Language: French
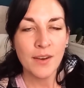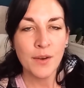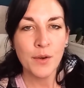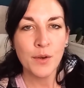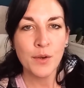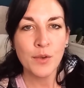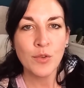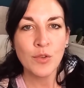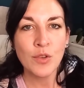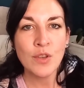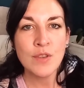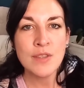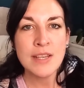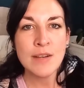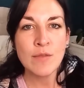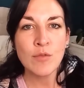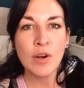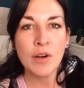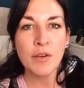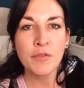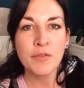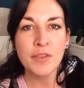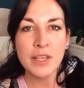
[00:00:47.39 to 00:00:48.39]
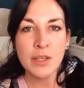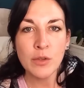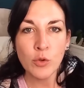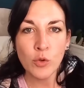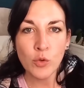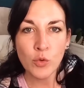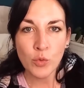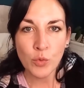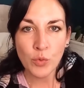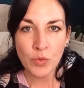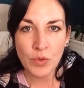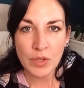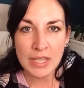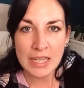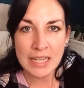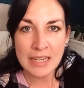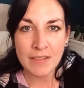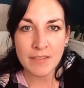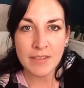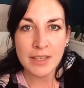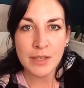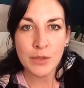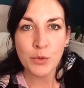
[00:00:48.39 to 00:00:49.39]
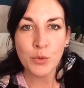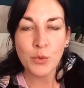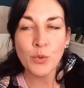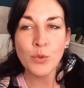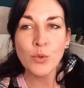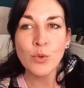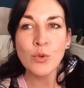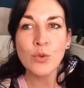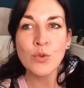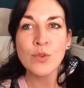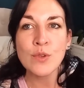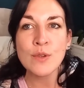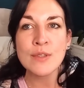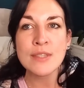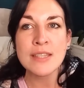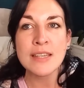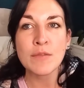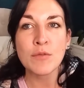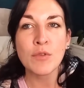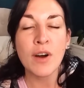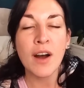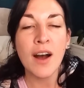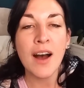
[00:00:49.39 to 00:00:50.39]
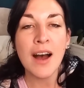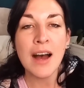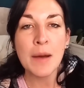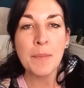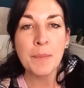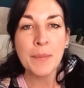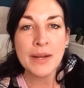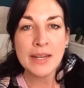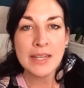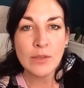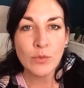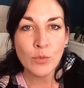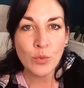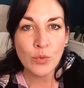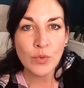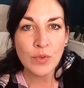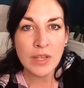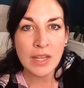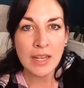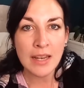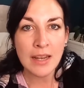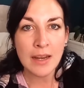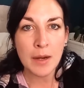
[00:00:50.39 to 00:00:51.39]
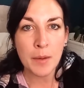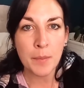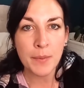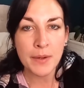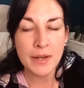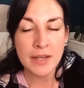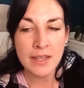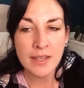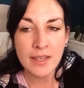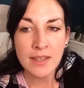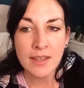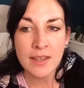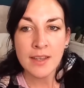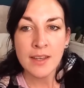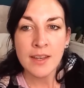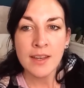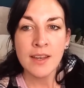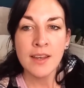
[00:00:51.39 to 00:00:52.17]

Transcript: euh, sans avoir vécu tout ce qu'il a vécu, sans avoir appris tout ce qu'il a appris,